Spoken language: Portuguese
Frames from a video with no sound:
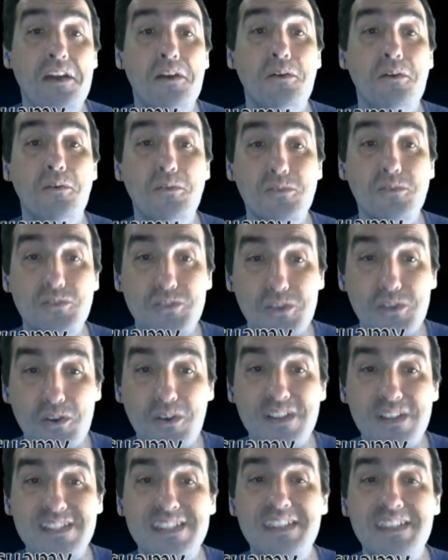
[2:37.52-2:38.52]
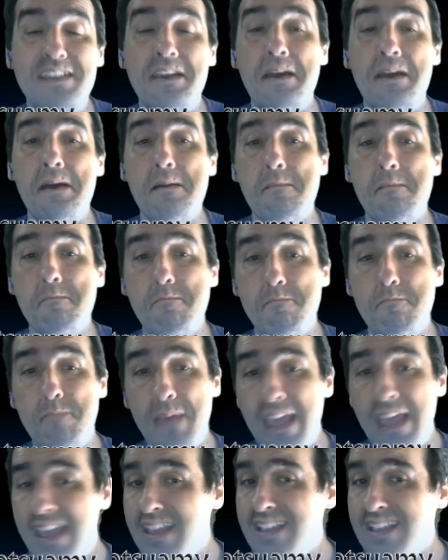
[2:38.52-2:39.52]
Um jogo assim
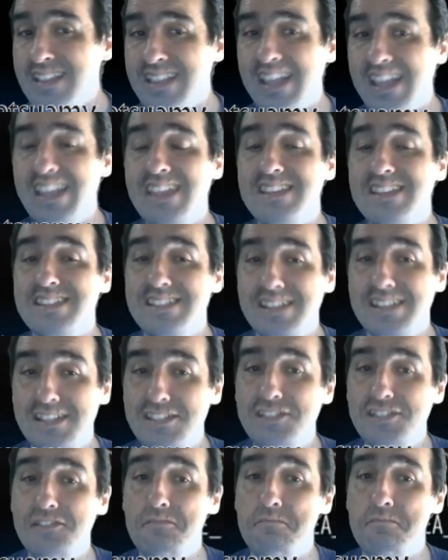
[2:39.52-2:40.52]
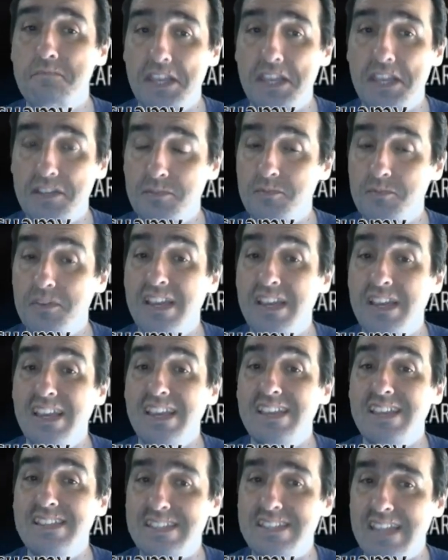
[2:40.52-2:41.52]
bem interessante mesmo.
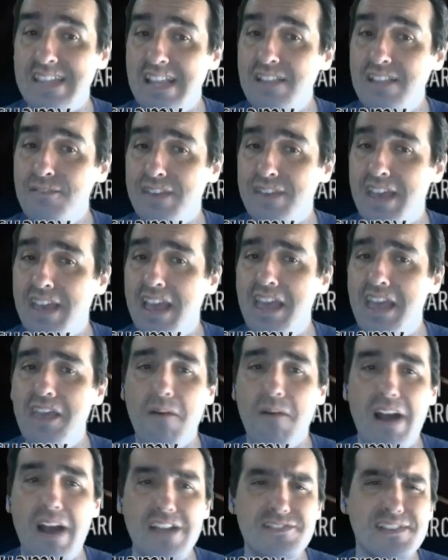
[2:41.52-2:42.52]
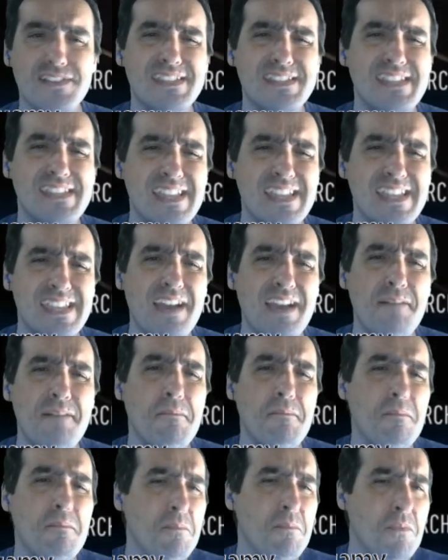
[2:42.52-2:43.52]
E se ele vier, eu acho que seria
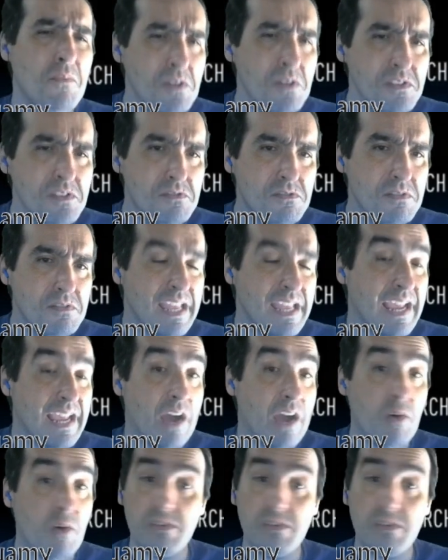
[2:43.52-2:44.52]
muito legal. Eu